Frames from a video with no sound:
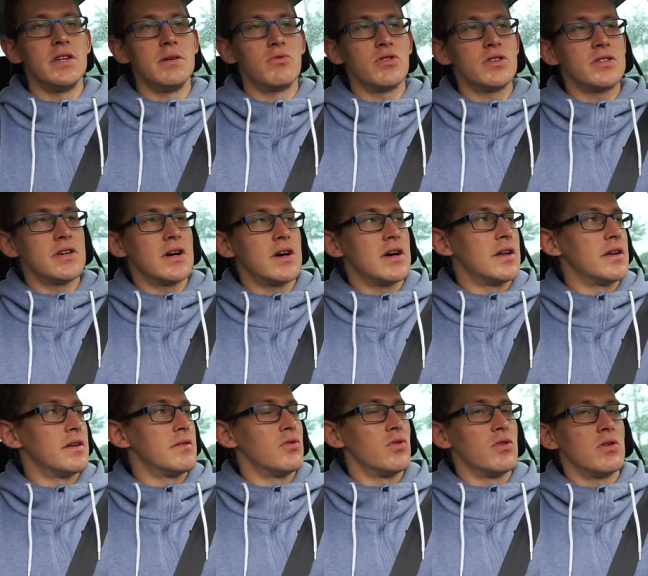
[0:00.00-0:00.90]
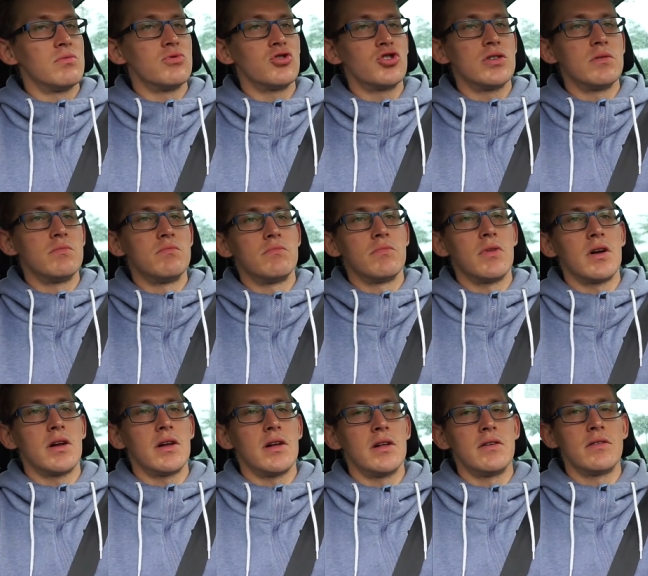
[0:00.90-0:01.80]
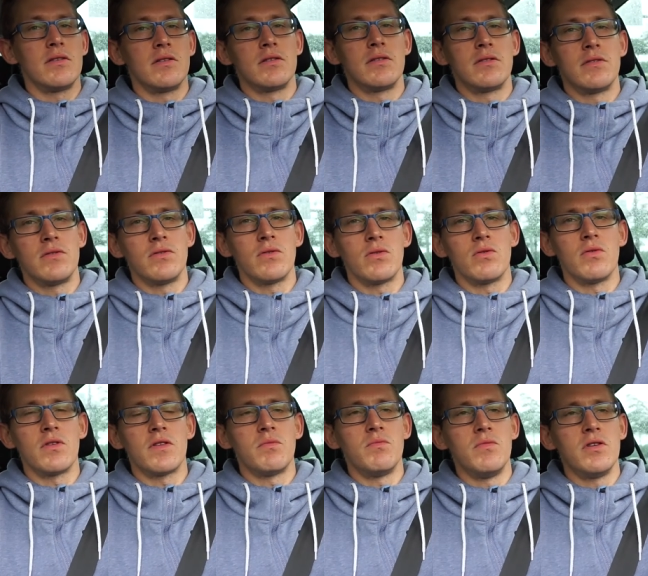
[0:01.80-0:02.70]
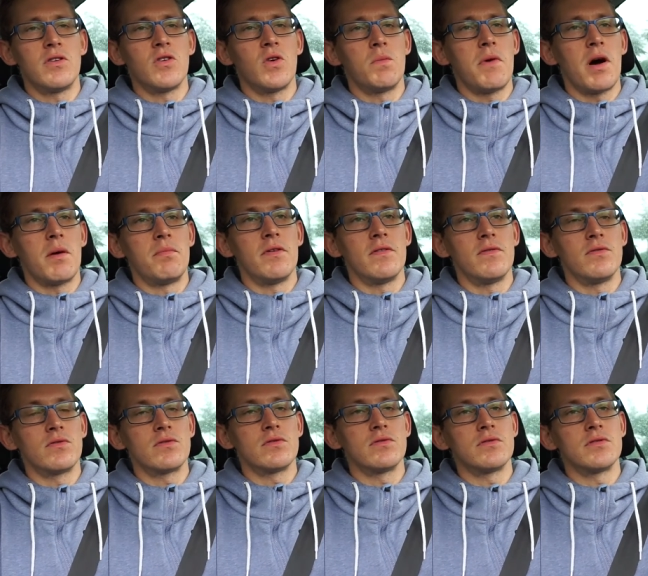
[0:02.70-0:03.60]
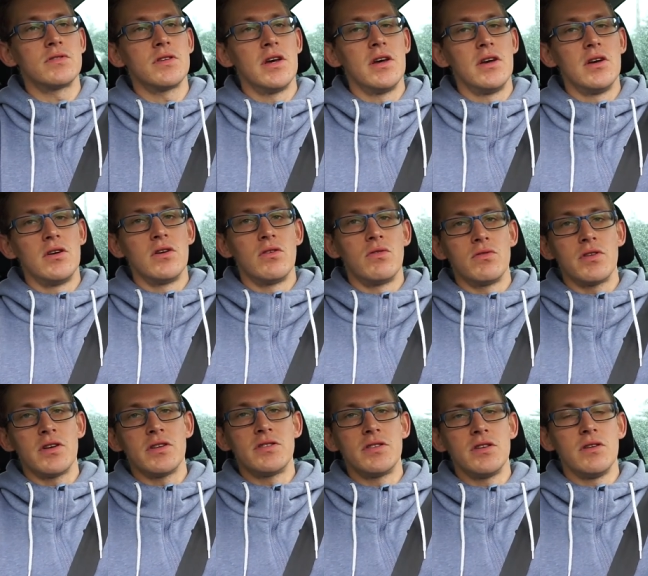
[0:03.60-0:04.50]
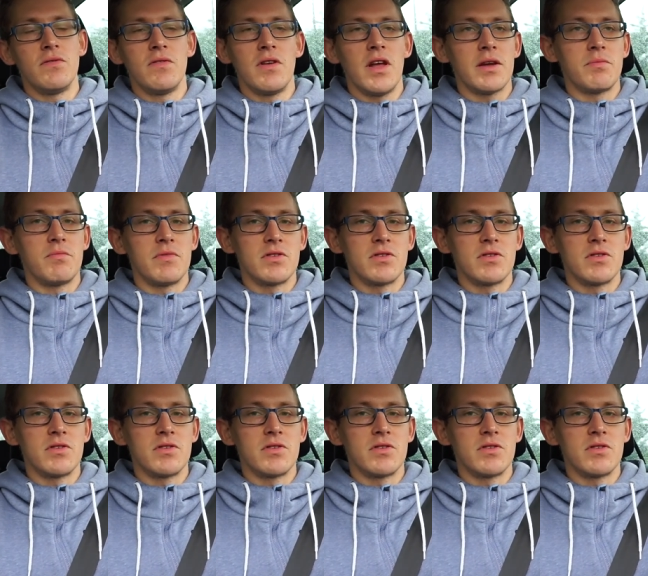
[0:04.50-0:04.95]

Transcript: nehme euch dann äh, bestimmt mal so kurz mit und mache ein paar Fotos und erzähle vielleicht